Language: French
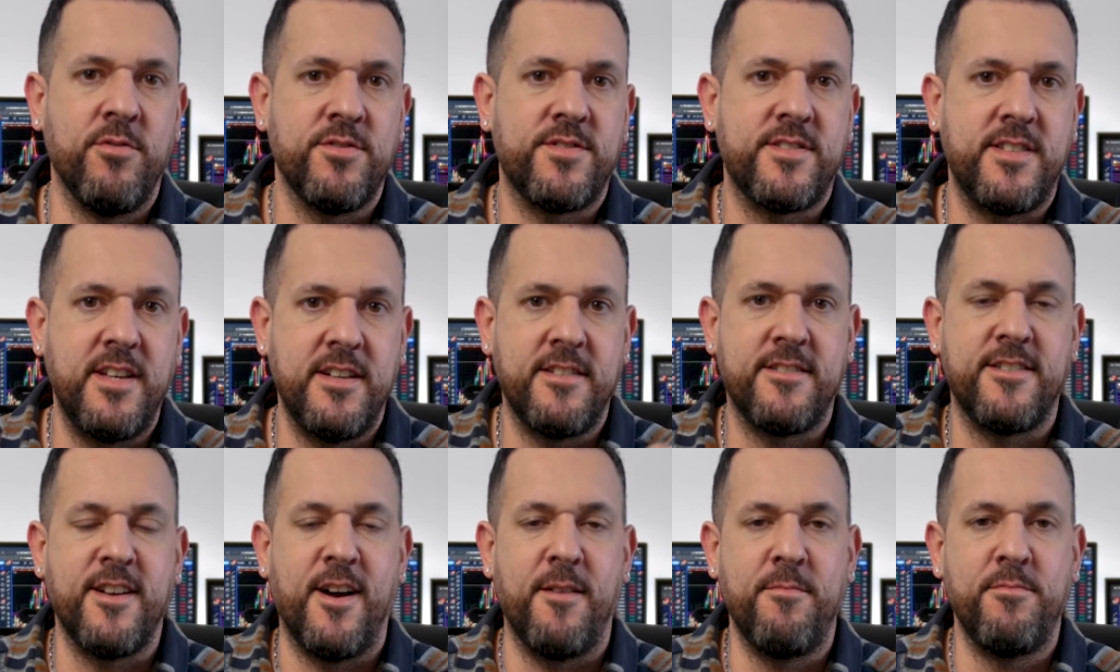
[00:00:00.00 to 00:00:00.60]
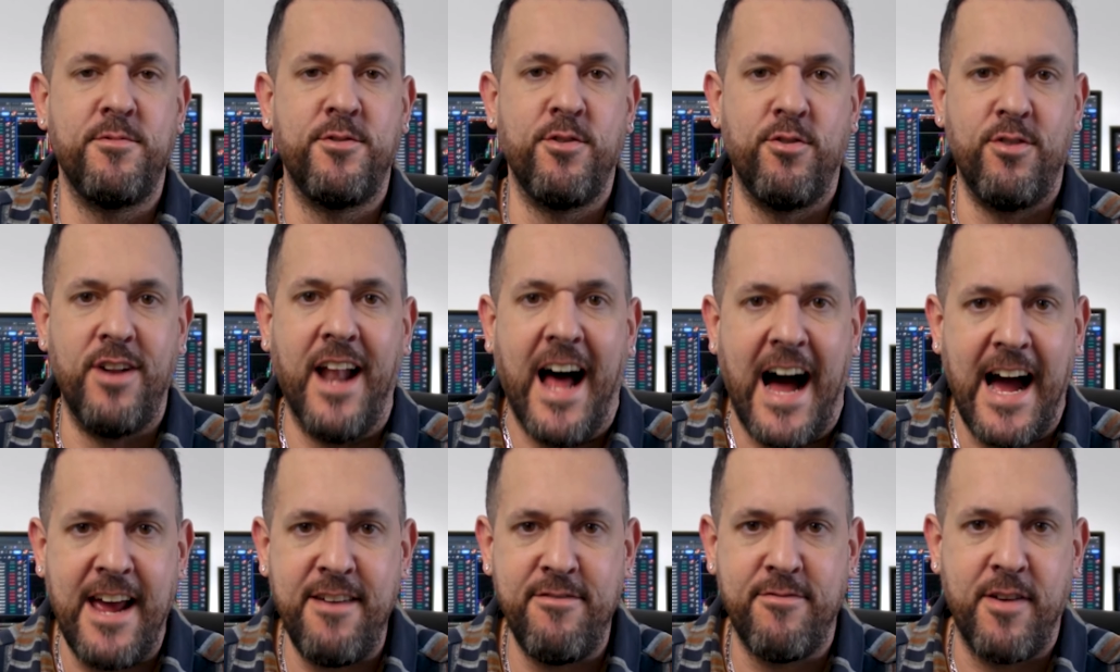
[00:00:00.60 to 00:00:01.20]
mon setup de
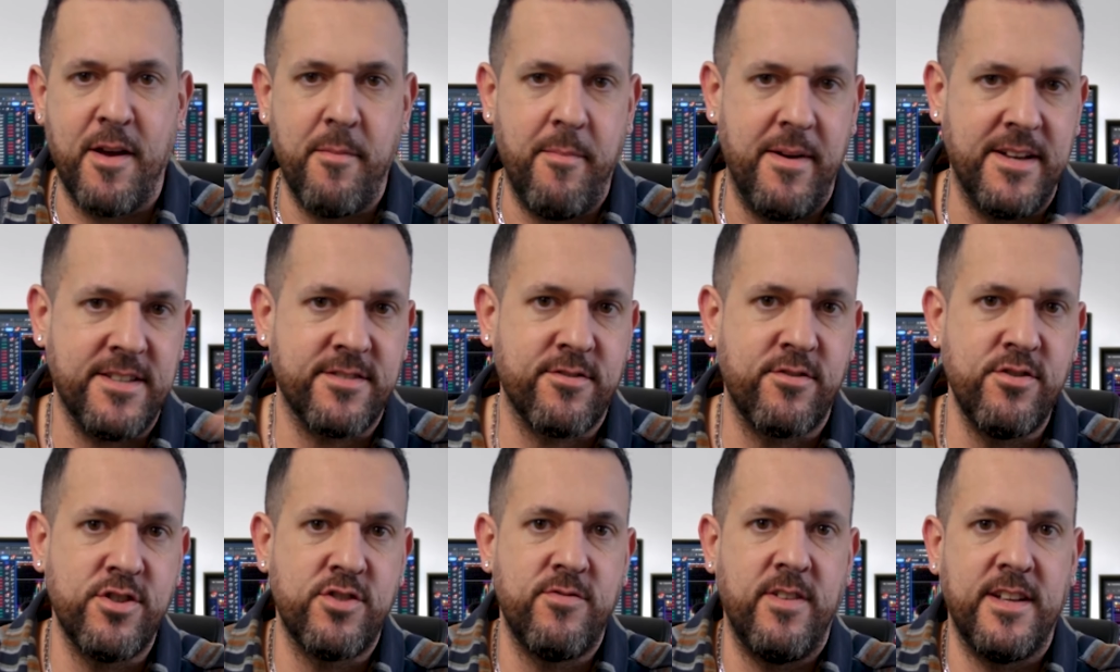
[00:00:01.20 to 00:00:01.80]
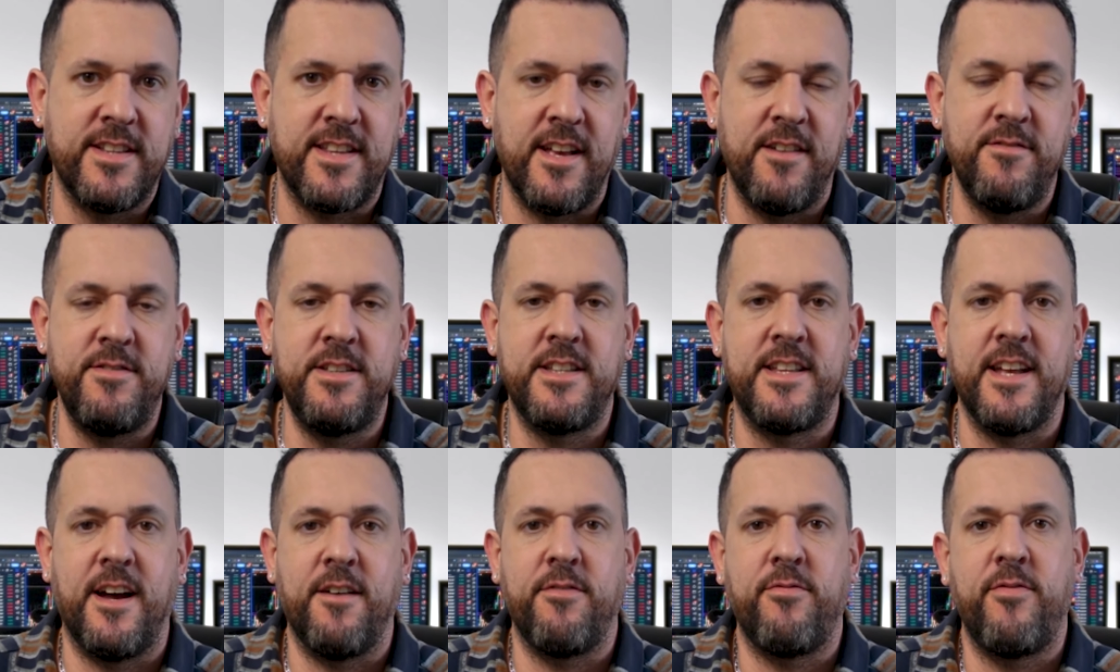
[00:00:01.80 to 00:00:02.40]
live, et eh ben ce que je vais
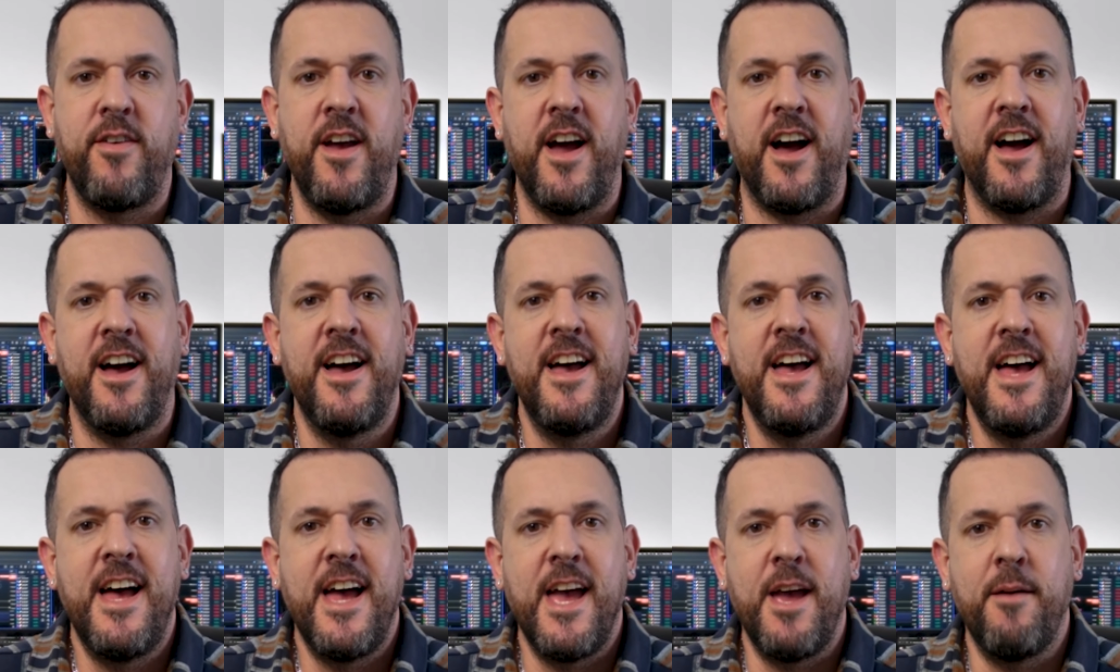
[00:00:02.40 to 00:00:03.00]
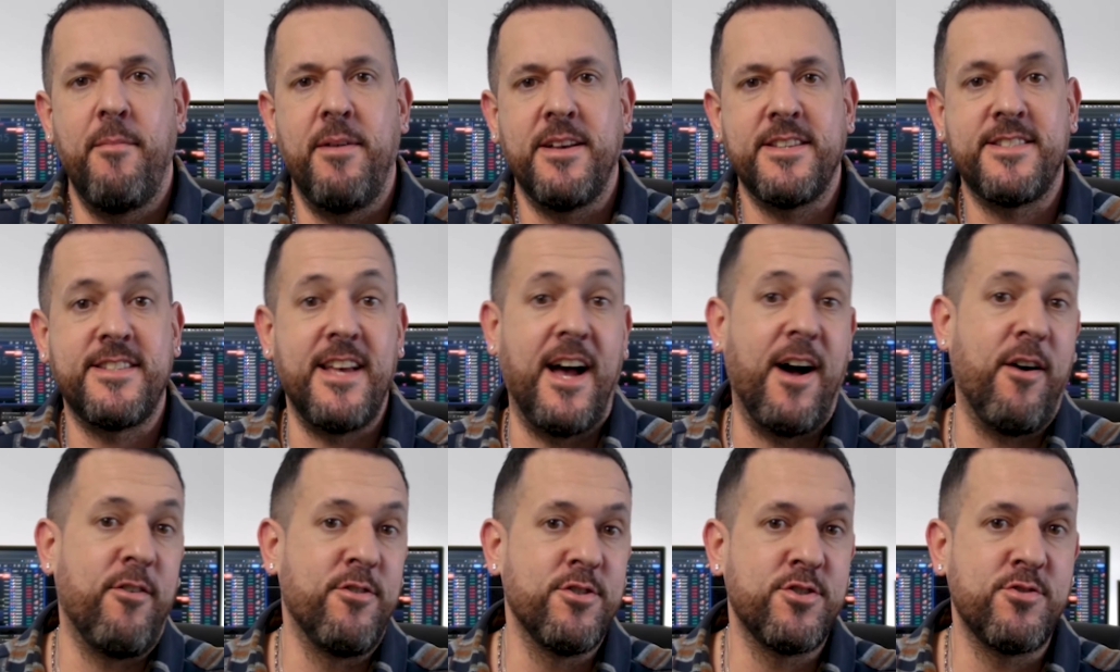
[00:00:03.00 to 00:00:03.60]
t'inviter à faire eh ben
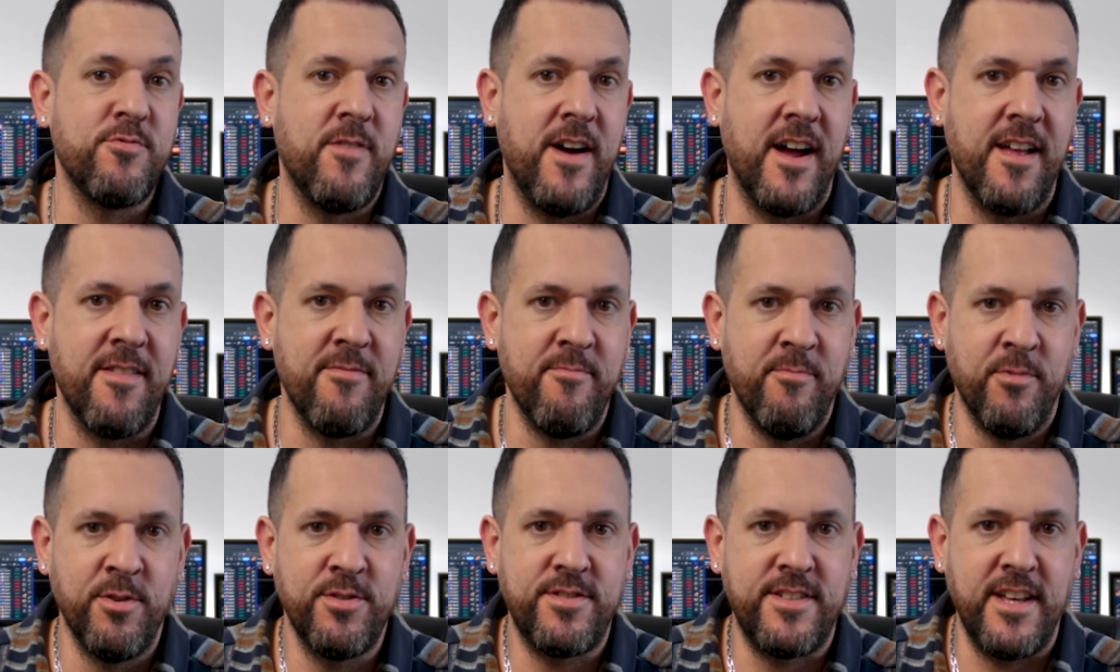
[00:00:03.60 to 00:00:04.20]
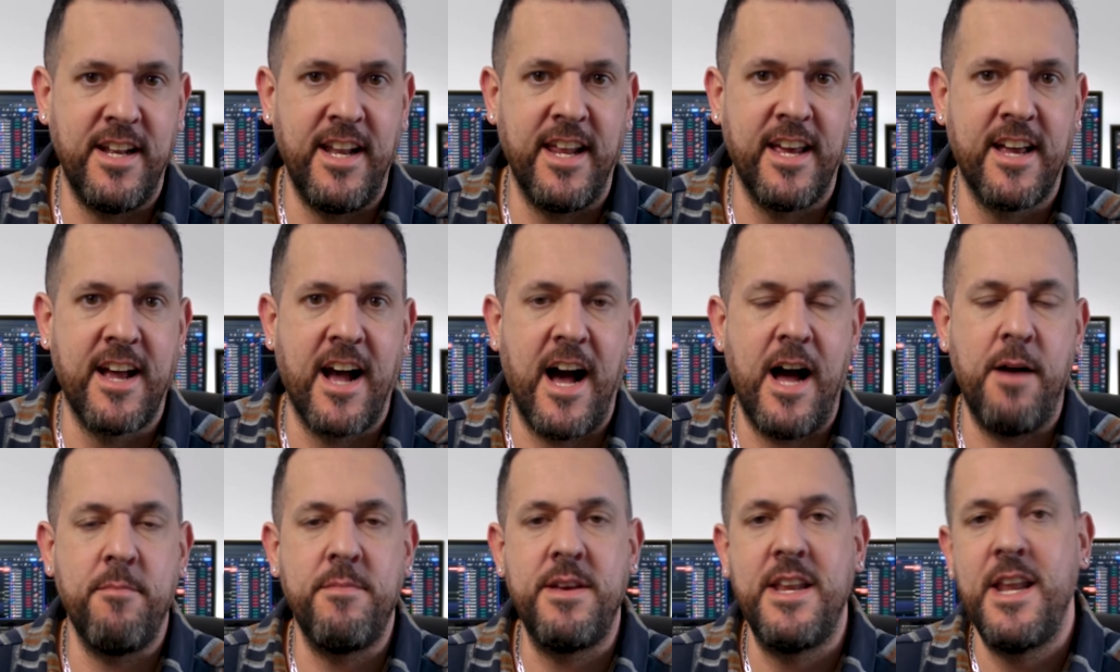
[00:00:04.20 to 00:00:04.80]
ça rejoint mon
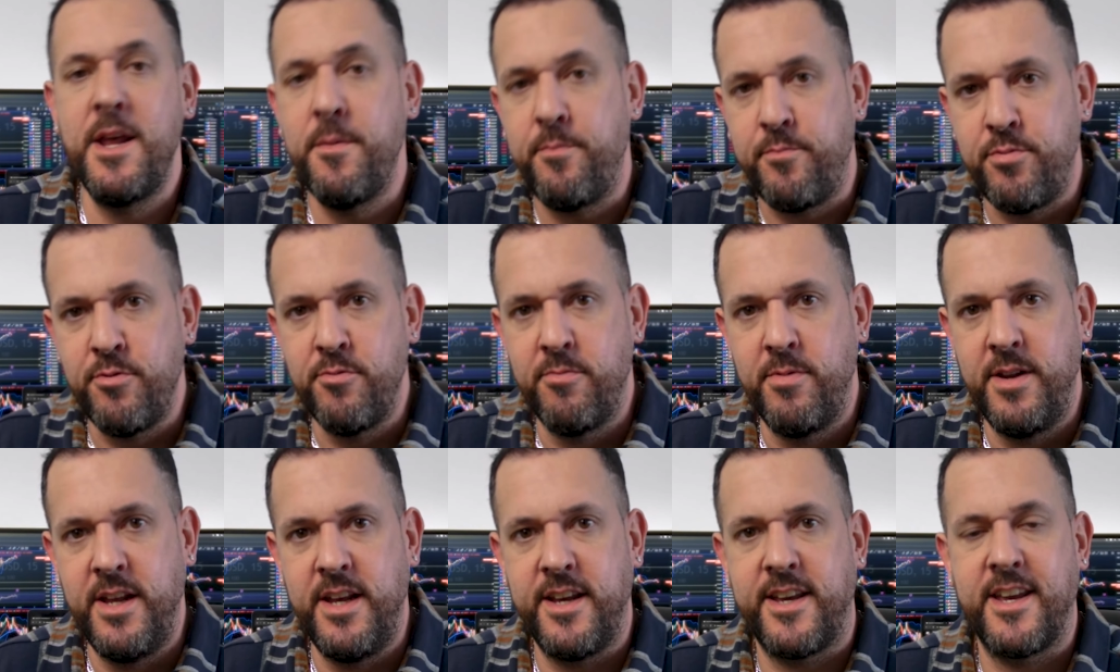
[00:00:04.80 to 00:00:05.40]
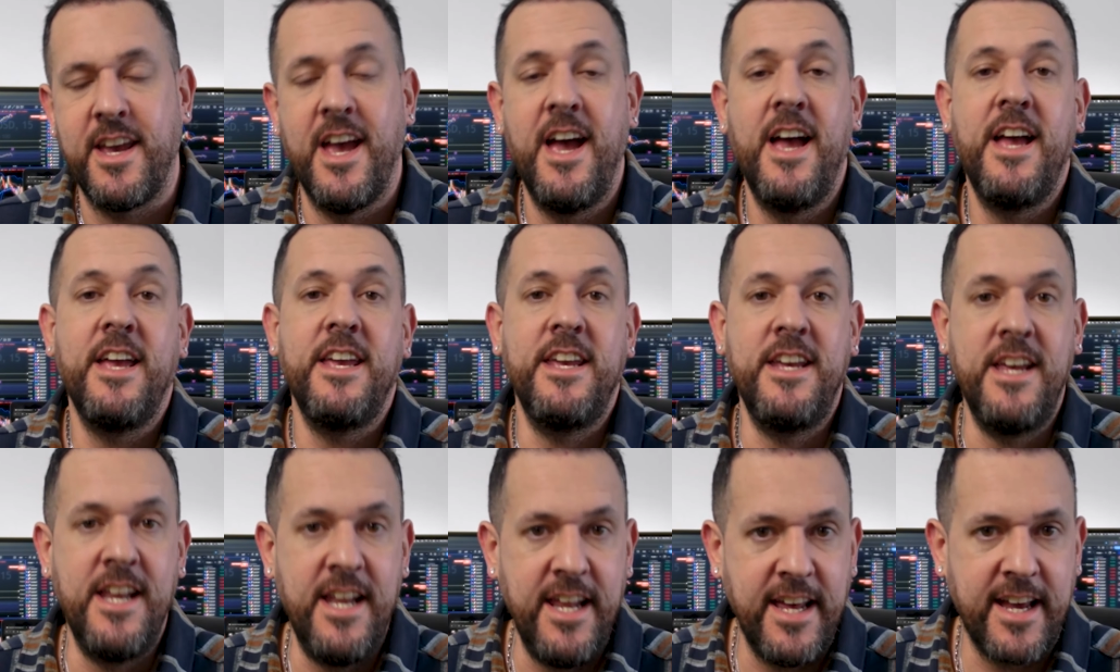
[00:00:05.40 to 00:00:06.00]
télégramme, il est public,
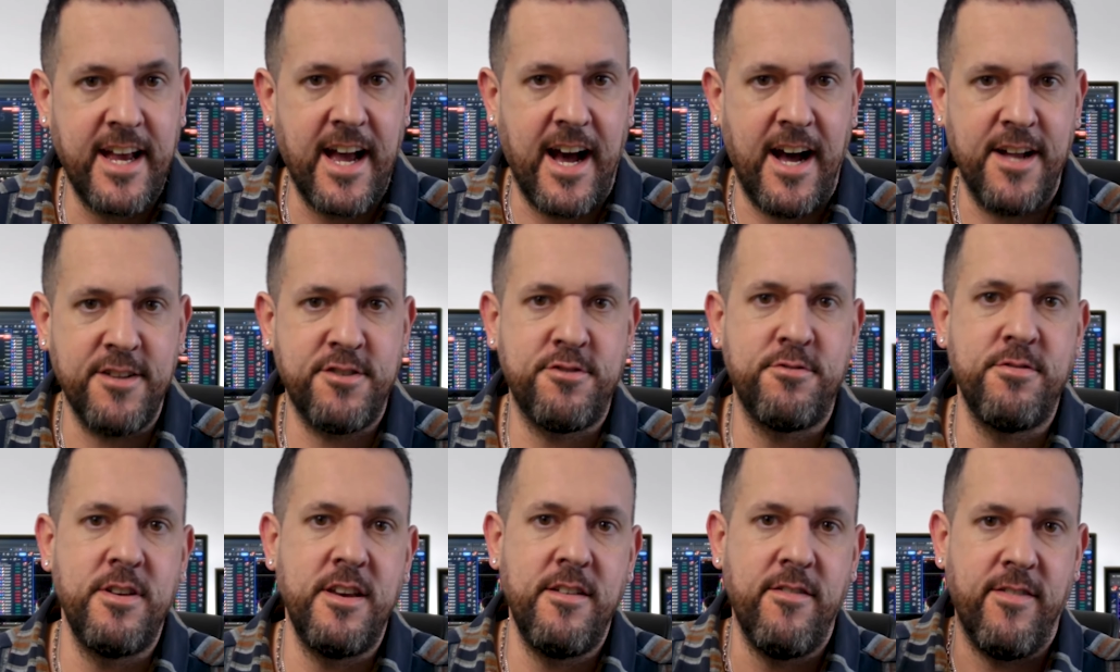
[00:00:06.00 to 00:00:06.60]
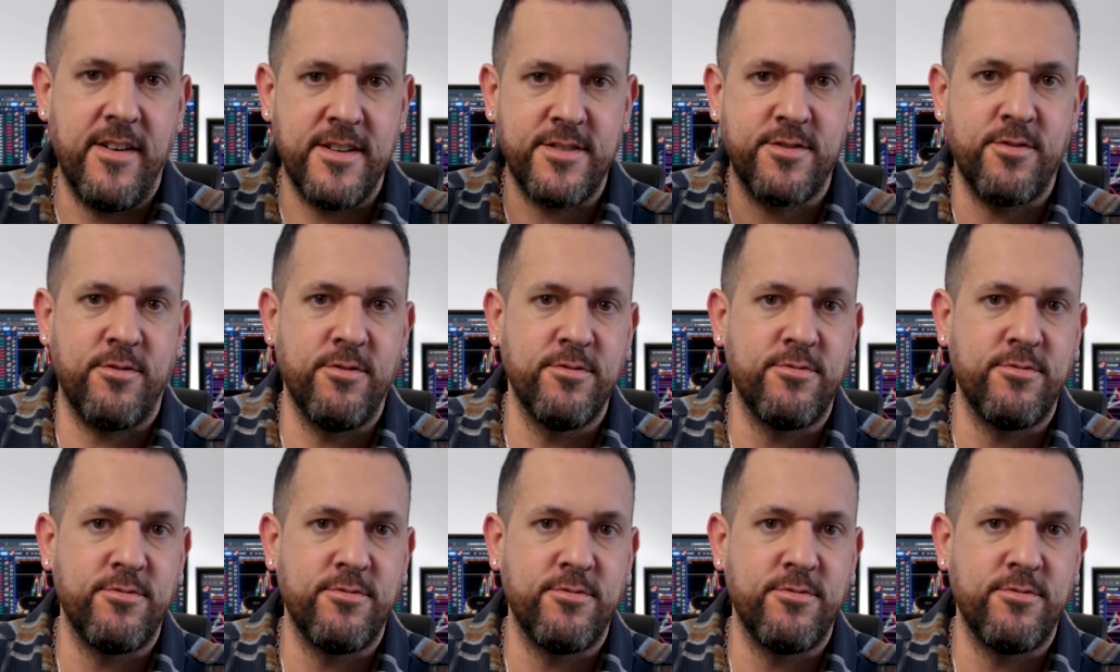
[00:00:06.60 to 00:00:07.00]
il est gratuit, il va se